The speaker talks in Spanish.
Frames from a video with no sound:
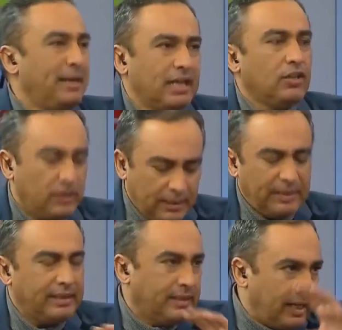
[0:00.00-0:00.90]
margen del
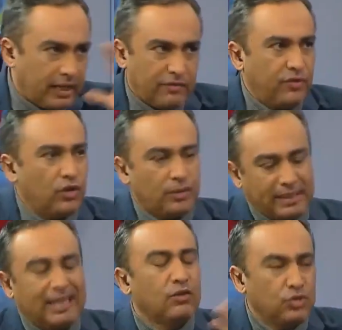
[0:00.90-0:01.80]
tema de, de, la reforma,
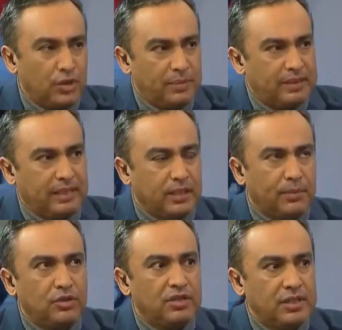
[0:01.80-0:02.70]
del anuncio del presidente,
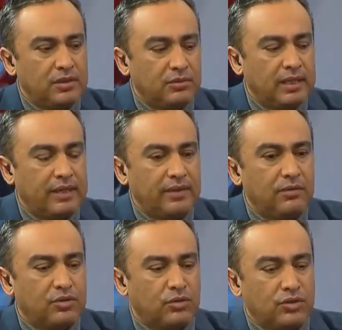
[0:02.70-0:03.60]
¿por dónde siente usted que habría
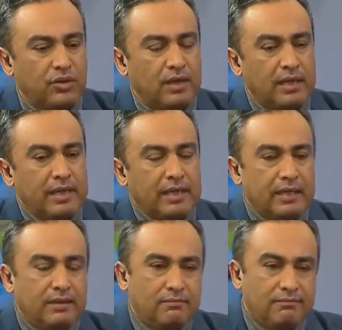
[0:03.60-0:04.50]
una solución?
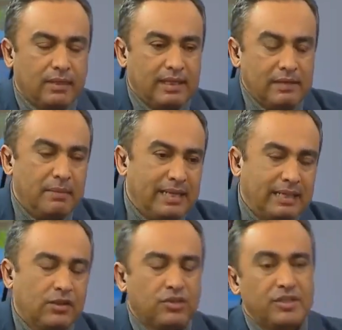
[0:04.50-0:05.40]

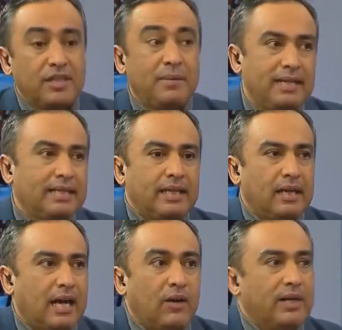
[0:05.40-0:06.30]
Inmediata, no sé si
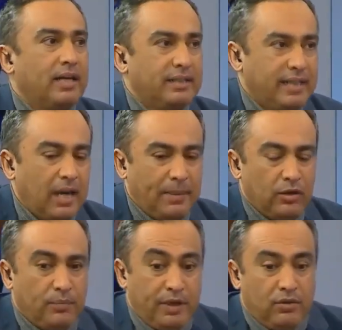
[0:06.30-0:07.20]
inmediata ahora ya,
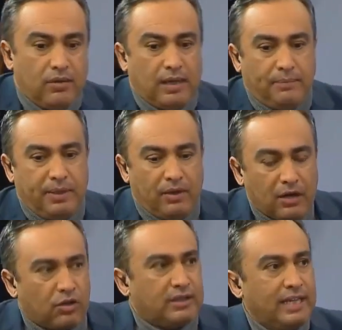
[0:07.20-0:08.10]
pero, pero, a, pero a
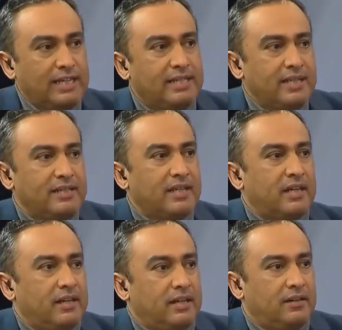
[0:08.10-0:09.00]
cortar
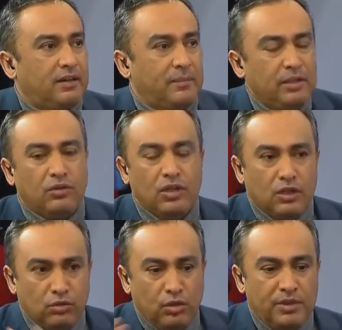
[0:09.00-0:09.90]
distancia, eh, repito,
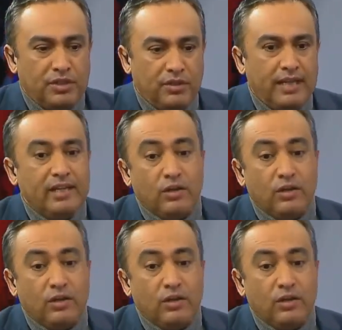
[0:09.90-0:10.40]
tú lo mencionas,